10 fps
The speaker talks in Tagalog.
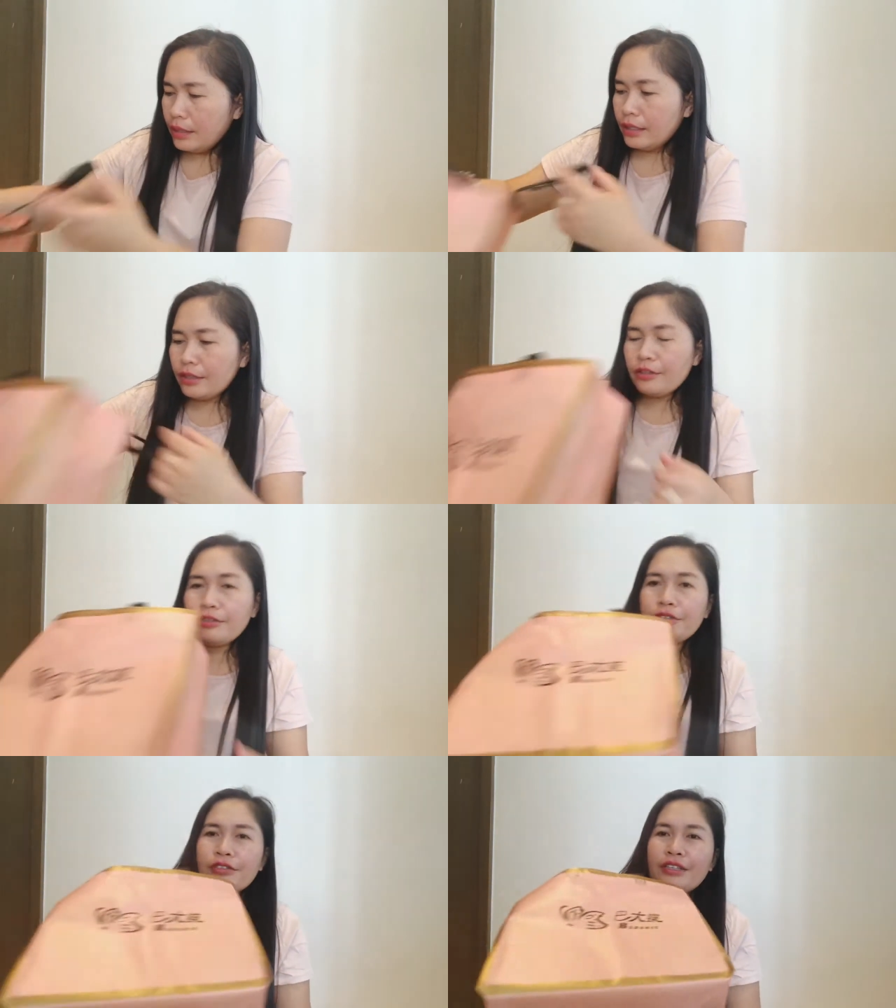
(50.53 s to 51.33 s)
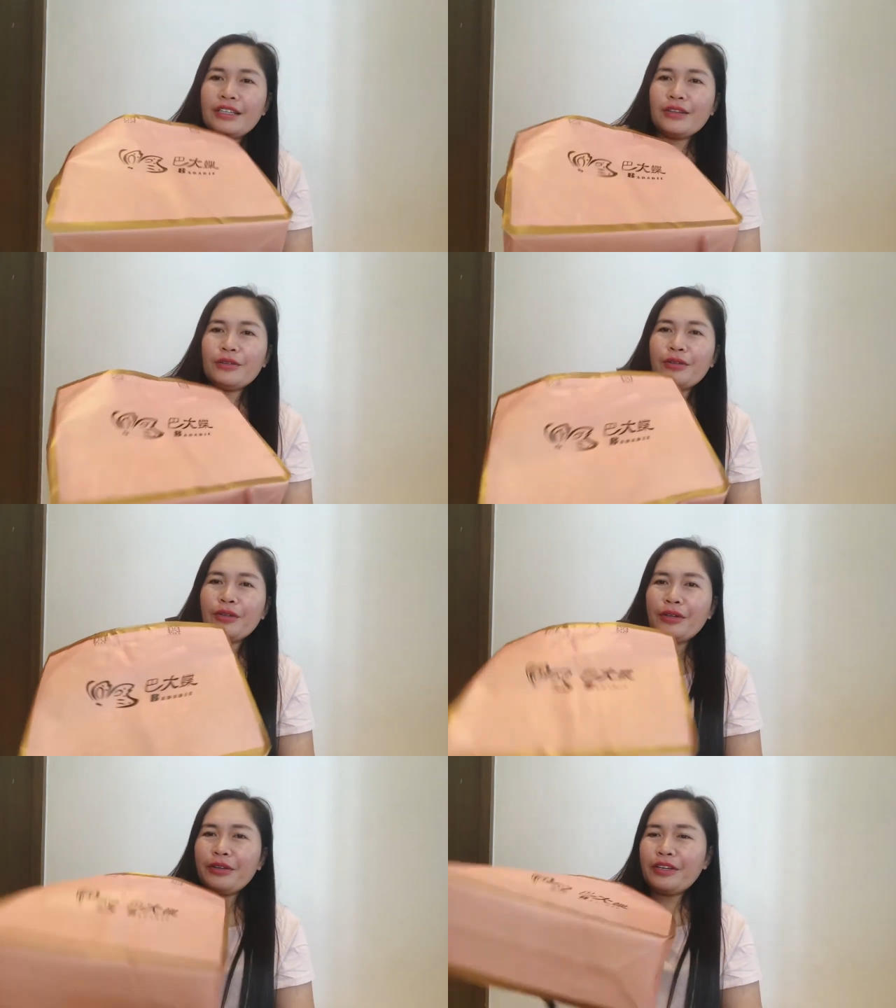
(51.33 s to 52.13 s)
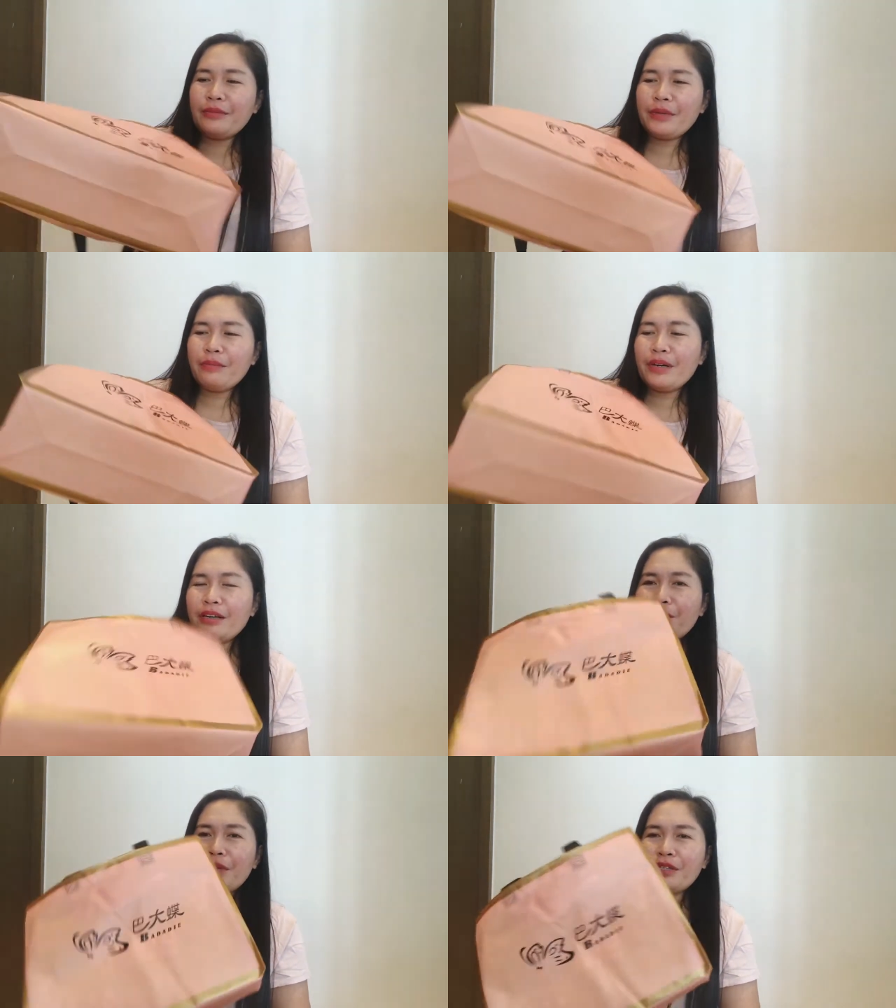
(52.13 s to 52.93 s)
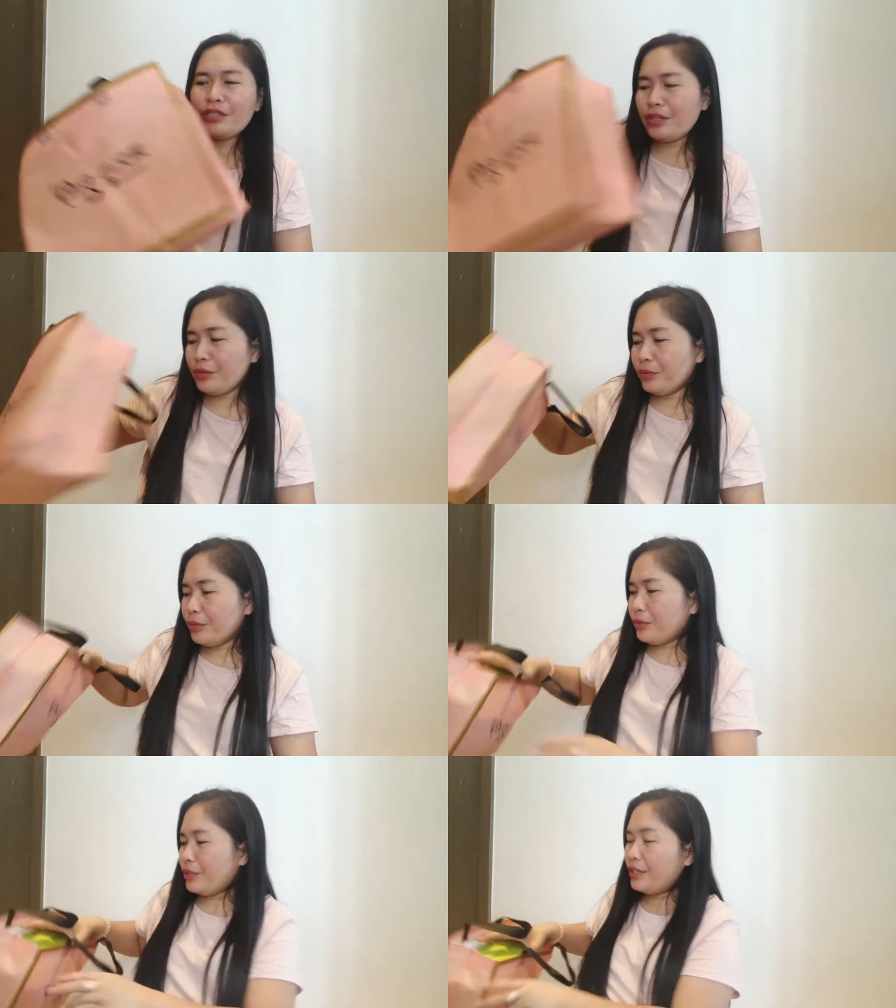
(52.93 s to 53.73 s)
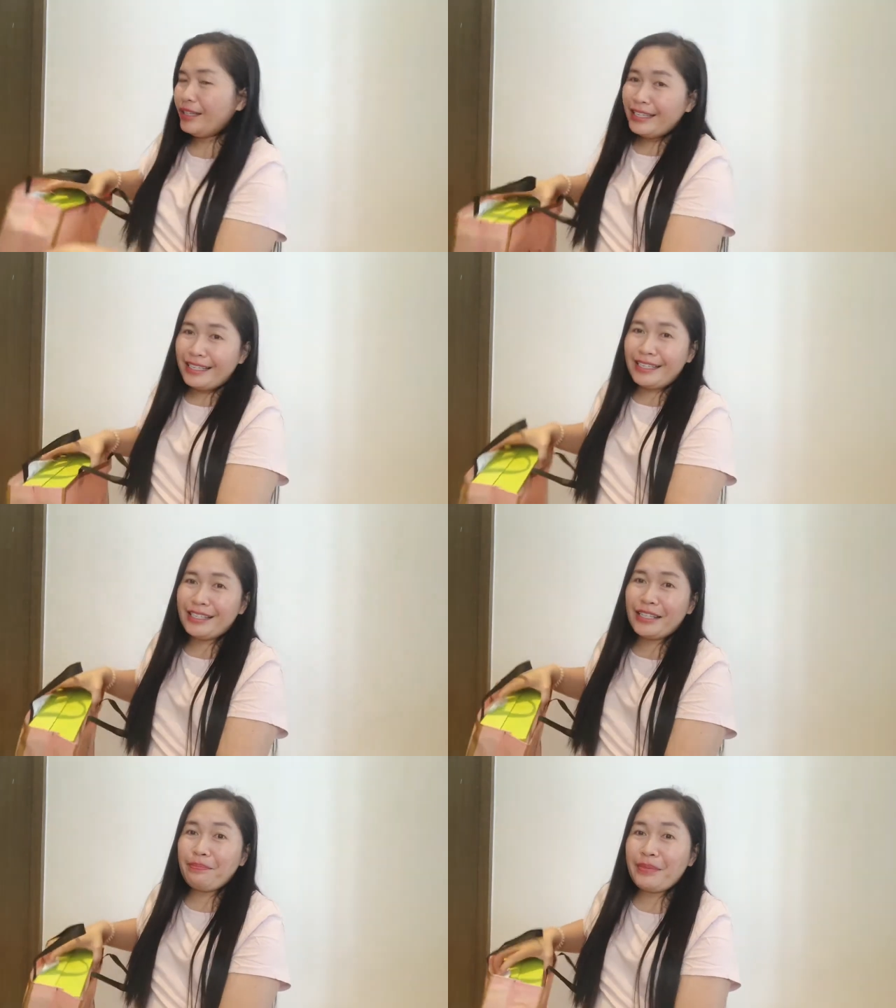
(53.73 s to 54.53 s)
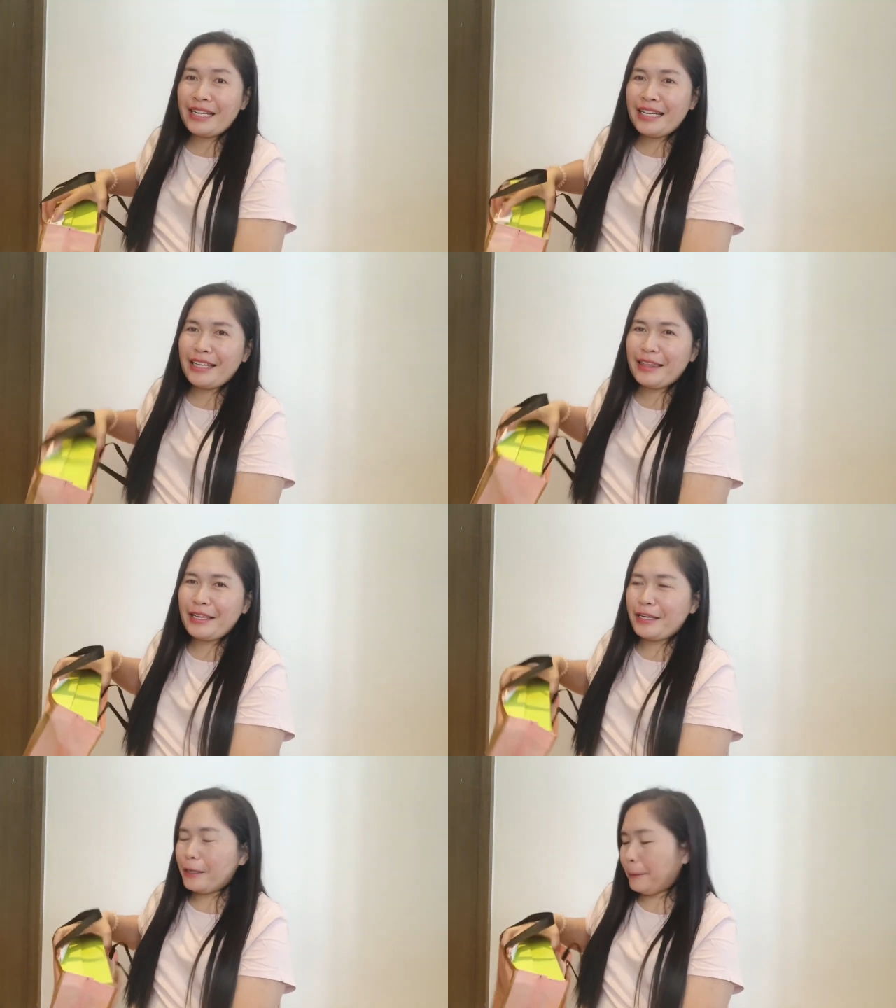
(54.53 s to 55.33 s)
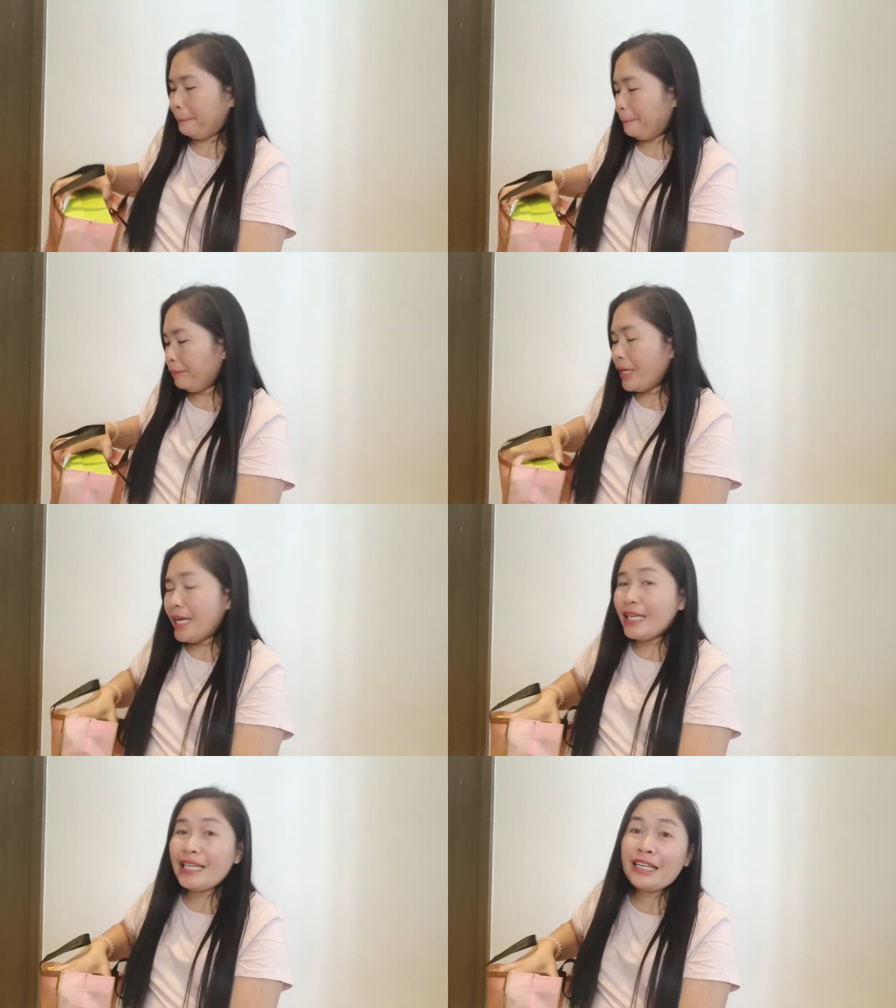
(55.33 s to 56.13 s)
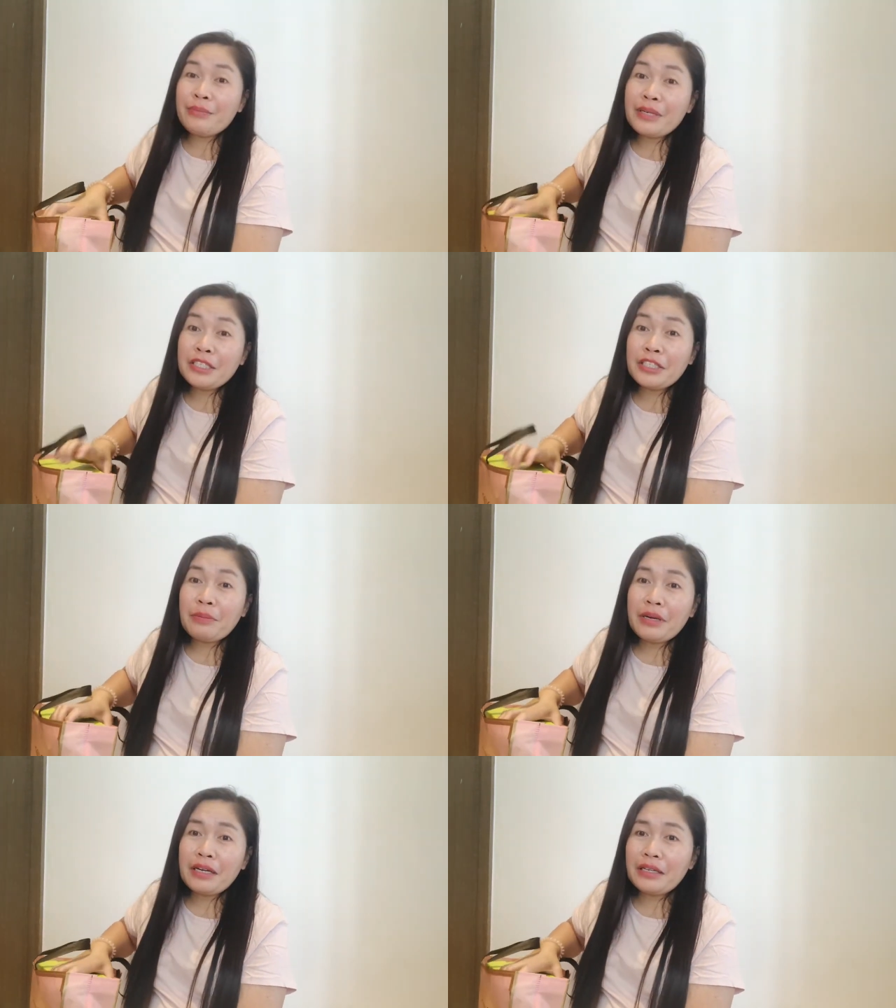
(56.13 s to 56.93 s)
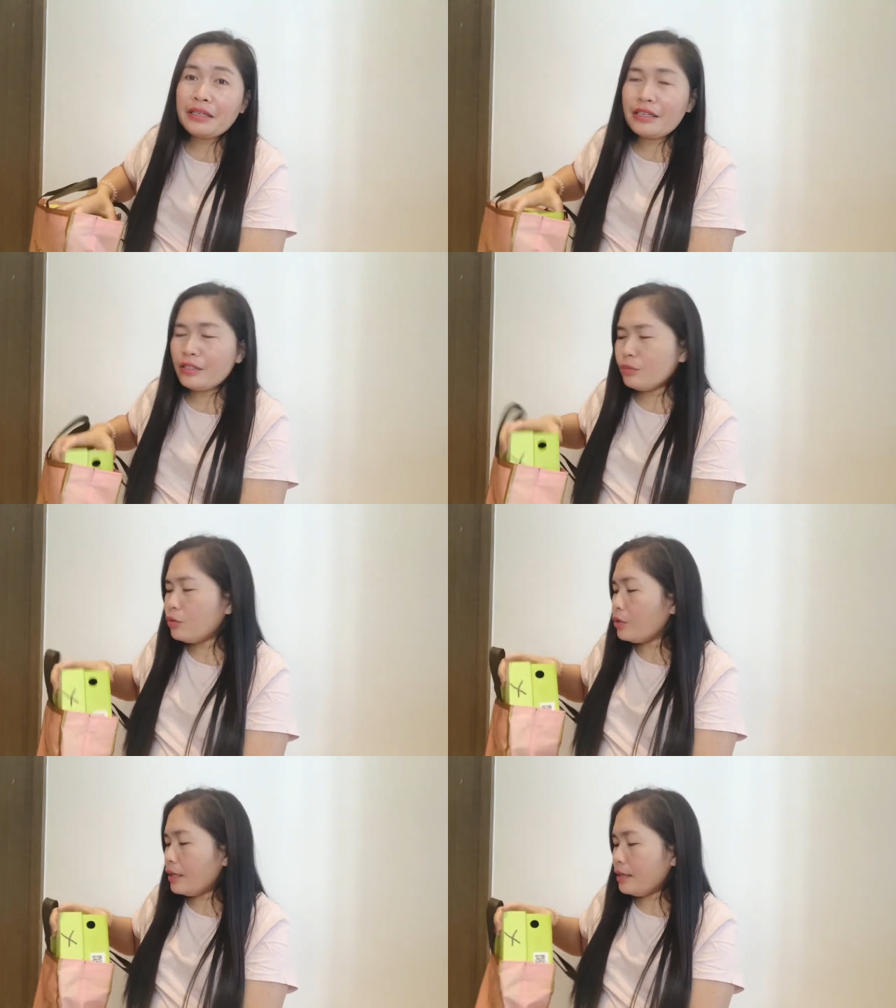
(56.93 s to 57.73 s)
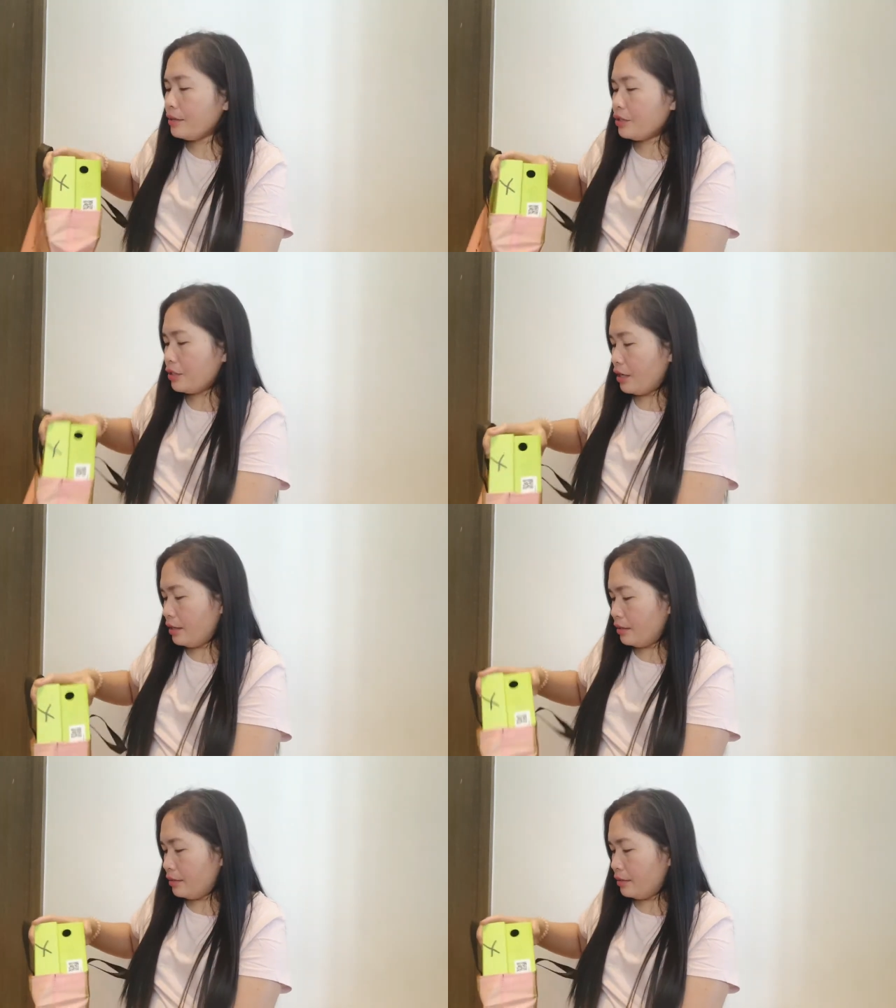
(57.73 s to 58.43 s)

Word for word: ito, ito, yan, may bag pa siya, yung stick in natin. Hindi naman siya mahal, guys. Mura lang siya.